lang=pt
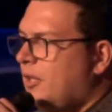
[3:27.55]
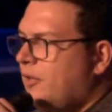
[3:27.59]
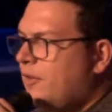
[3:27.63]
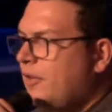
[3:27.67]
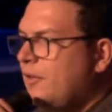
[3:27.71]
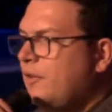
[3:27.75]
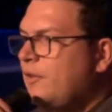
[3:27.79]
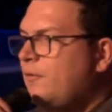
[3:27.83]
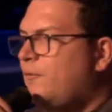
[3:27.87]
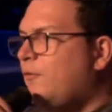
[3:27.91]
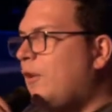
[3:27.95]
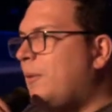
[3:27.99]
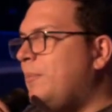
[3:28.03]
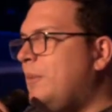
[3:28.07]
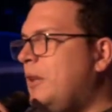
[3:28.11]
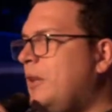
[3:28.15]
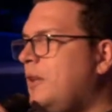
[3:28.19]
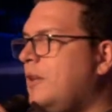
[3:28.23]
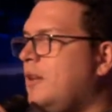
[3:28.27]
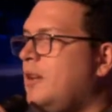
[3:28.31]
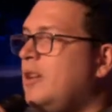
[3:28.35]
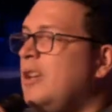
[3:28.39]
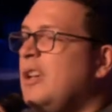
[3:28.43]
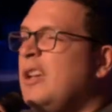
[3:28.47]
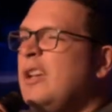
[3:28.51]
Às vezes,
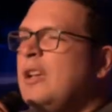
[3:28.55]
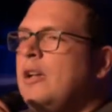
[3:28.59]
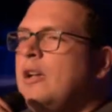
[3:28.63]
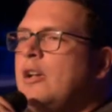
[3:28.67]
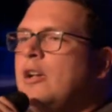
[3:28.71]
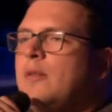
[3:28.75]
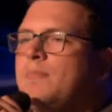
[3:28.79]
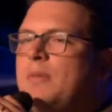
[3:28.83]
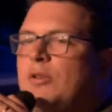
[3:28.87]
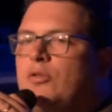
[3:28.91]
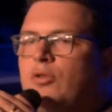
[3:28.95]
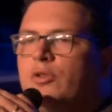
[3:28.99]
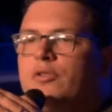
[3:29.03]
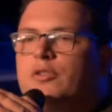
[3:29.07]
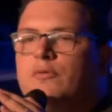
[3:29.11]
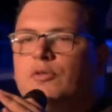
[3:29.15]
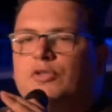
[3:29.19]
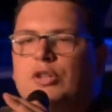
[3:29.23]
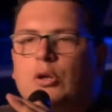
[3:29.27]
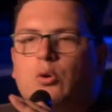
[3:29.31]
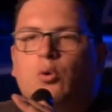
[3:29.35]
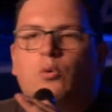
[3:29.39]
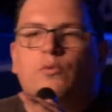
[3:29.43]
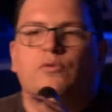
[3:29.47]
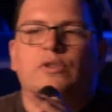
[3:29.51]
família pessoas que
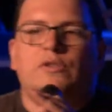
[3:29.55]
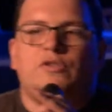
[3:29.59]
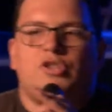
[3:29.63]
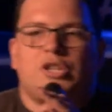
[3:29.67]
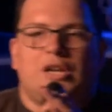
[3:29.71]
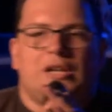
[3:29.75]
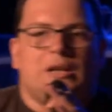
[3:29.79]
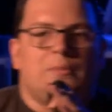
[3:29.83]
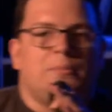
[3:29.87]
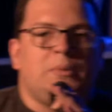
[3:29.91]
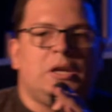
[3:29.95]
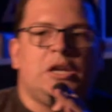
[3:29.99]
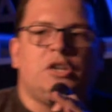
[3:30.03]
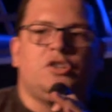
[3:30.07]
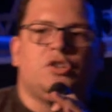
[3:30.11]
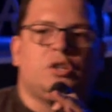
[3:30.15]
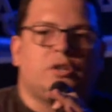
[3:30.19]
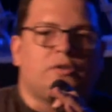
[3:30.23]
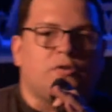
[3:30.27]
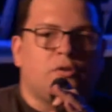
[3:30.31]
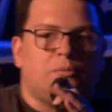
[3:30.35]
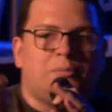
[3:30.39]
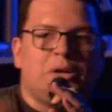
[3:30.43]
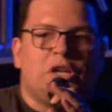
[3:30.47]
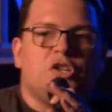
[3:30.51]
você convive diariamente, que
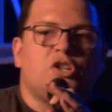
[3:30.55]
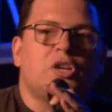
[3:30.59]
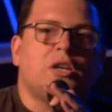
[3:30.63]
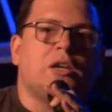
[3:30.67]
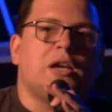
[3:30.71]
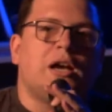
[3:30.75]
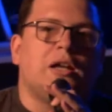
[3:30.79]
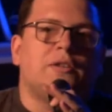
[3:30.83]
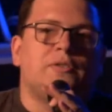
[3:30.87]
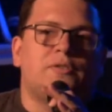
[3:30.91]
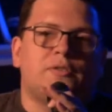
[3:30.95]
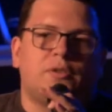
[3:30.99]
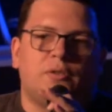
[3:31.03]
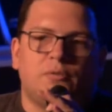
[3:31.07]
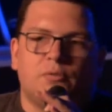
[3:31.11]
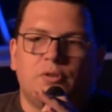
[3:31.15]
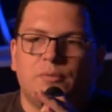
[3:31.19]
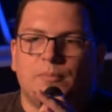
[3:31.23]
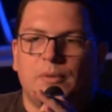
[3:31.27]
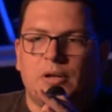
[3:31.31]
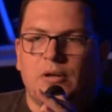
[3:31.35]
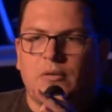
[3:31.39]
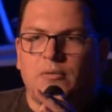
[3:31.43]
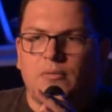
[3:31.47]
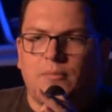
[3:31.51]
são mais chegados que um
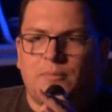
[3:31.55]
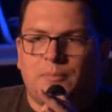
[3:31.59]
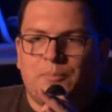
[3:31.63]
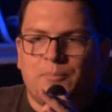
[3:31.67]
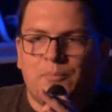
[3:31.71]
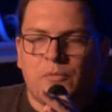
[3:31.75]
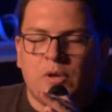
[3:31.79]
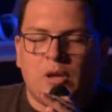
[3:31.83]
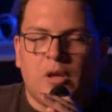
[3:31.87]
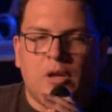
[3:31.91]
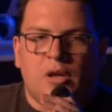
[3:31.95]
irmão.